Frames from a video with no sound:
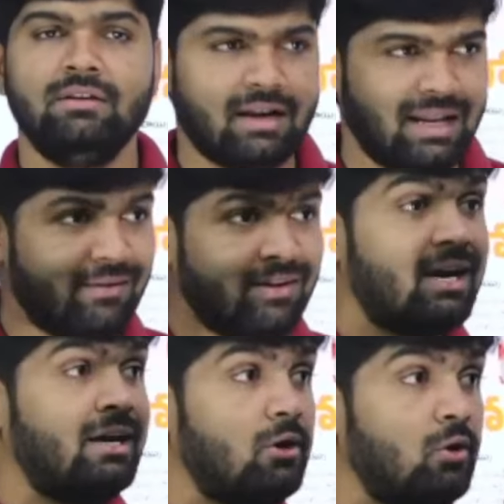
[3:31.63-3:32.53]
జర
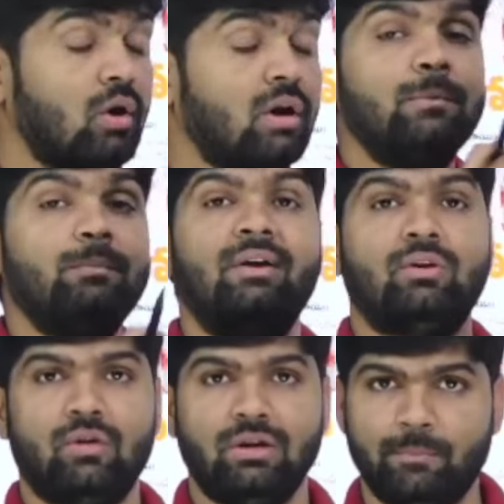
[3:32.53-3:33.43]
రేవంత్ రెడ్డి నోరును అదుపులో
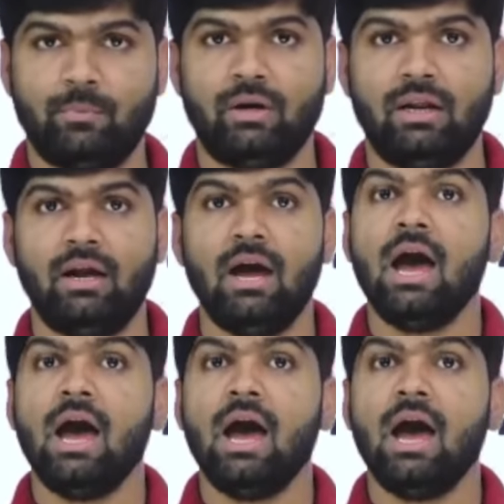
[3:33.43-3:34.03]
పెట్టుకోమని చెప్పుర్రి